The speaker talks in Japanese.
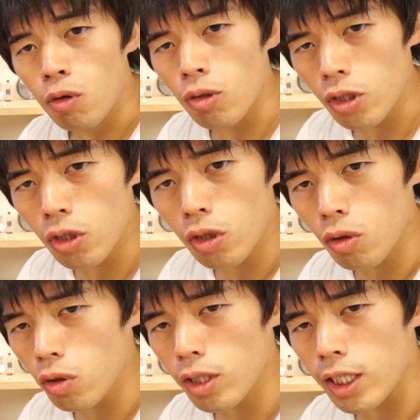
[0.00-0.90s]
という
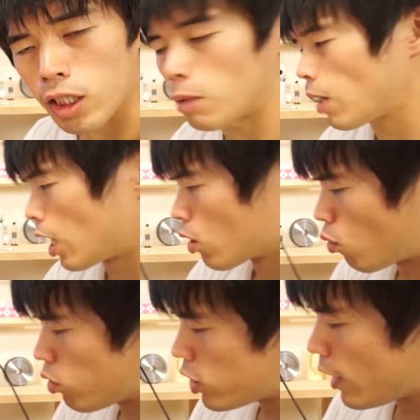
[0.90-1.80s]
ことでですね、まあ、
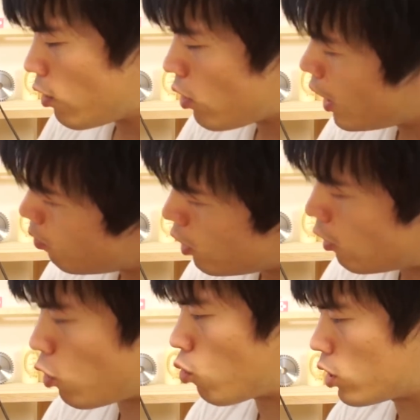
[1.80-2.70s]
こちらのゲームで
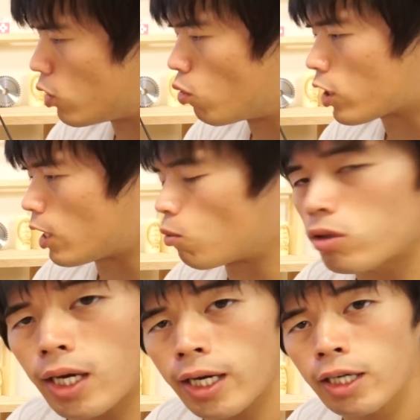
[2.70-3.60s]
は特に大きな問
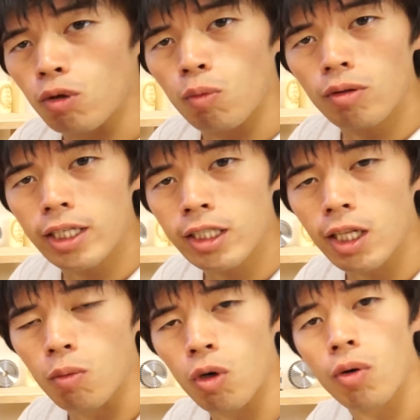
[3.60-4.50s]
題ないと思うんですけ
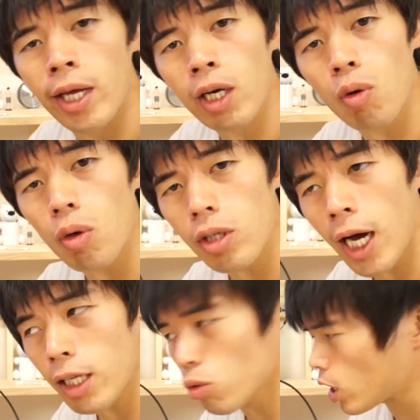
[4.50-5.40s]
ども、
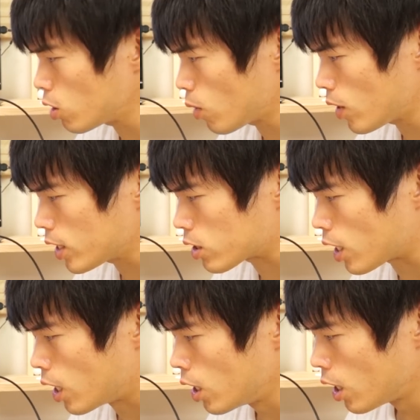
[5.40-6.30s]
レコーダーとかの場合です
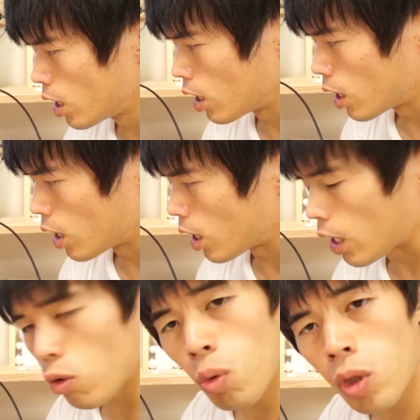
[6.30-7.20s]
ね、あ
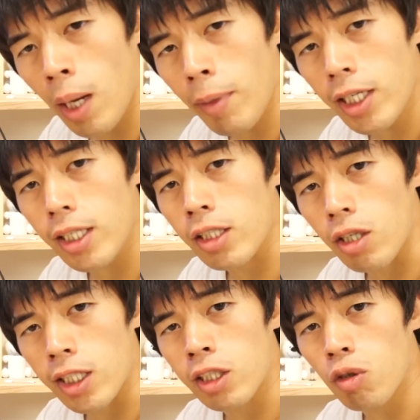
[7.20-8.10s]
の、たまにです
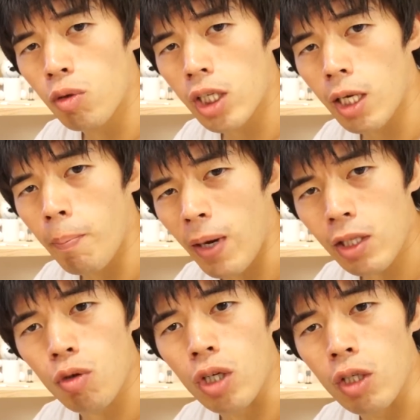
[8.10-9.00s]
ね、自動的に
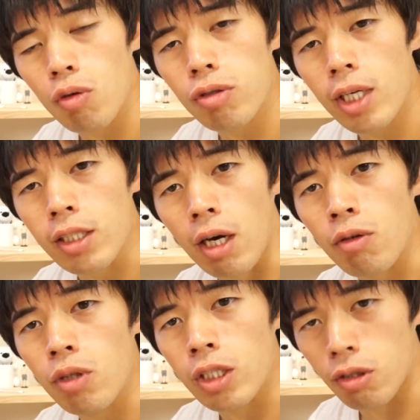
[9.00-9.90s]
バッと起動するやつあ
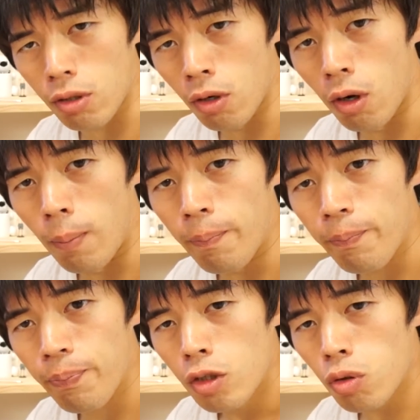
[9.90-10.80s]
るんですよ。
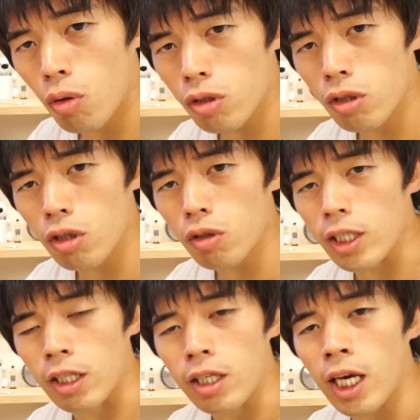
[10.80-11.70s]
そうするとで
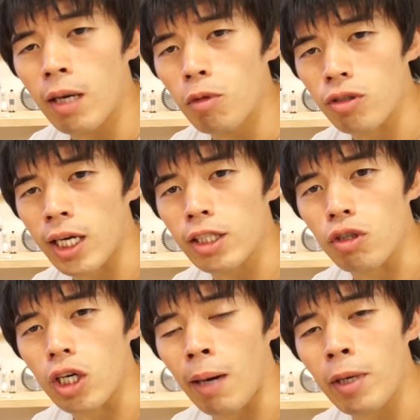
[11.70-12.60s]
すね、ゲームの最中
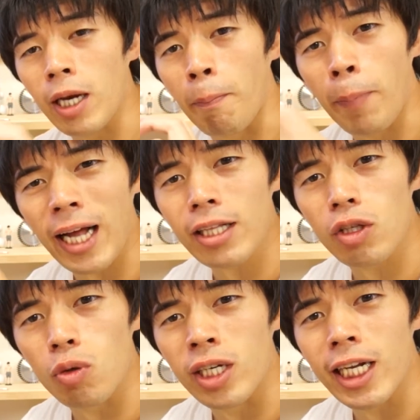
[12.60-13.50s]
に画面がパッ
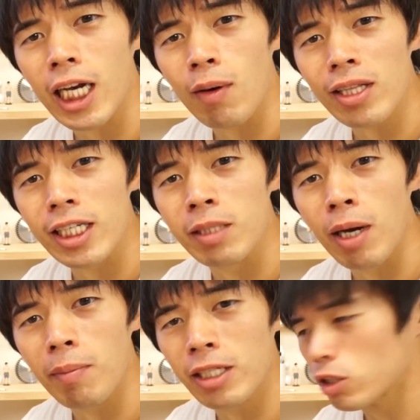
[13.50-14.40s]
と切り替わってし
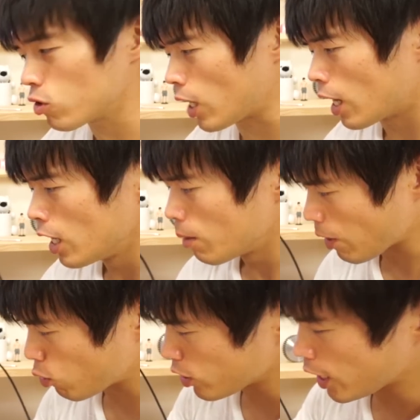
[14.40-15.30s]
まいますので、
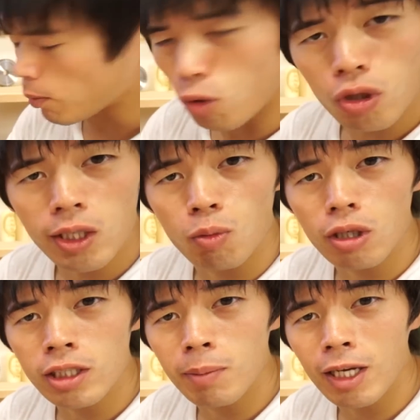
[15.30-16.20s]
まあ、これでね、元に
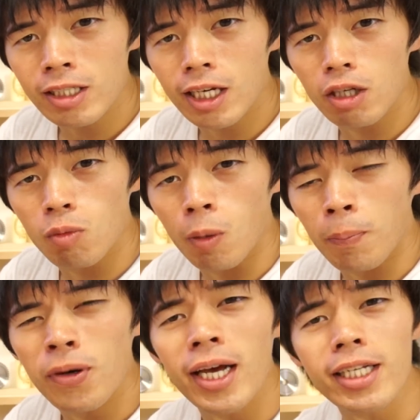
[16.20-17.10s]
戻せますけども、
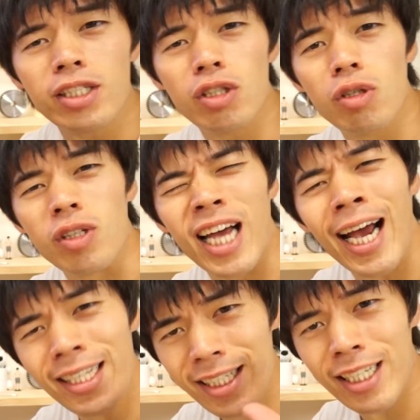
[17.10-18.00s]
プレイ中の
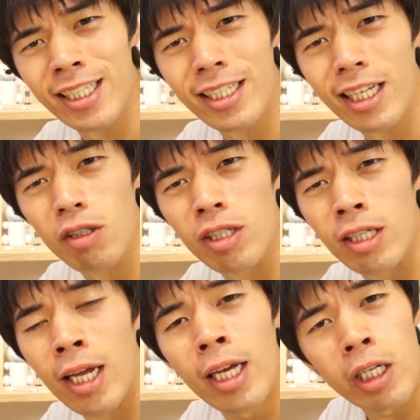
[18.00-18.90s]
大事なシーンだとです
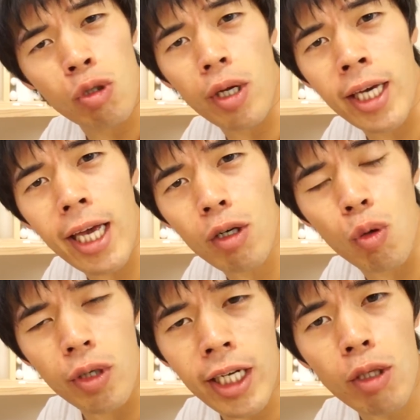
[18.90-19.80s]
ね、それ結
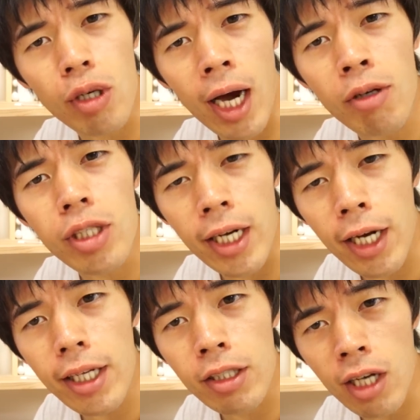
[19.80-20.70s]
構痛い時あるじゃ
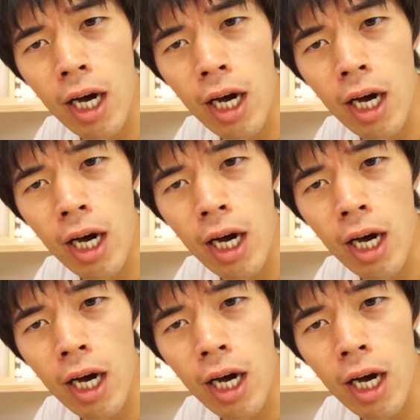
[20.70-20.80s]
ないです